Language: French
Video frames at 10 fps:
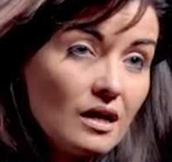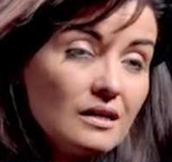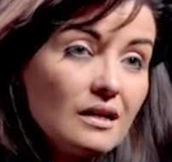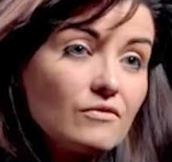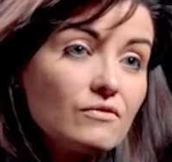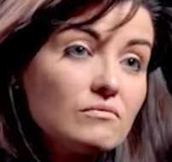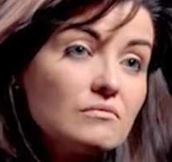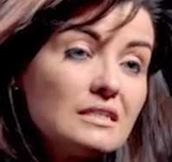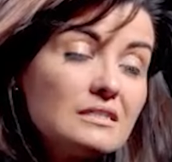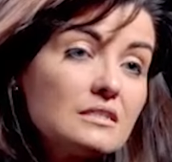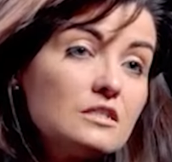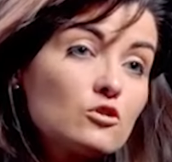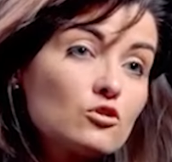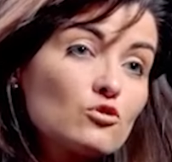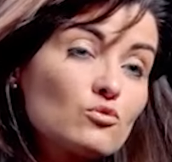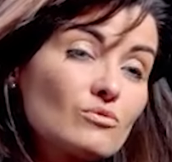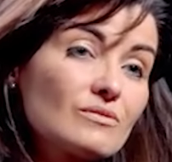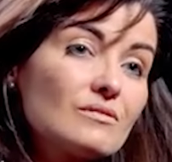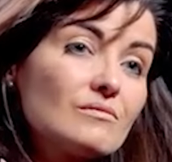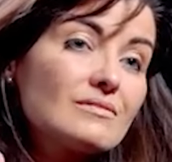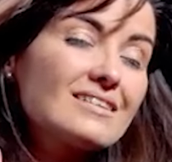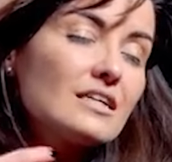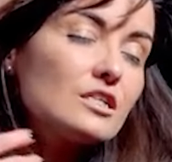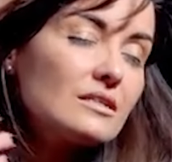les exigences sont très